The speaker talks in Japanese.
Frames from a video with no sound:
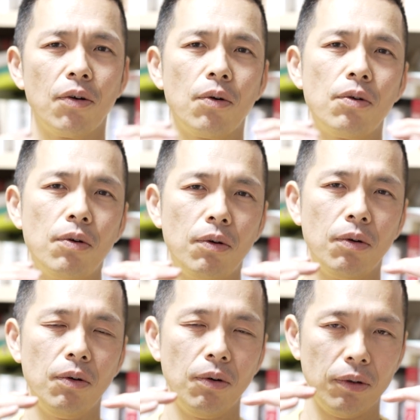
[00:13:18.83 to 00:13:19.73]

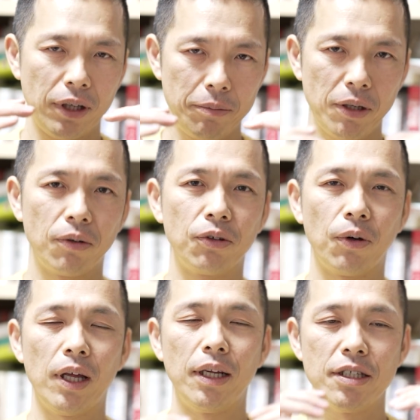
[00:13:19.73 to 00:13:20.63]
この何百億と
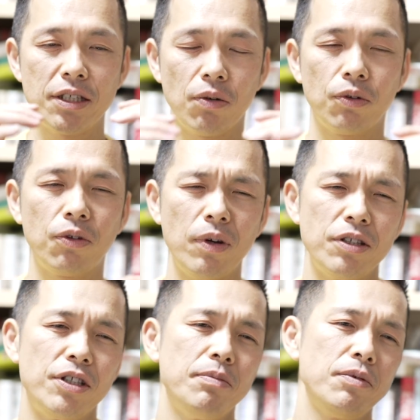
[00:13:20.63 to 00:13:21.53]
か何千億っていうの
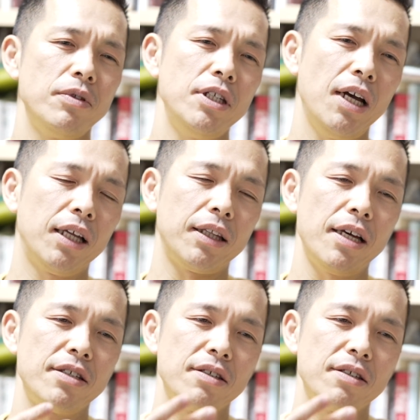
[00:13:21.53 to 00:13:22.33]
は自分に値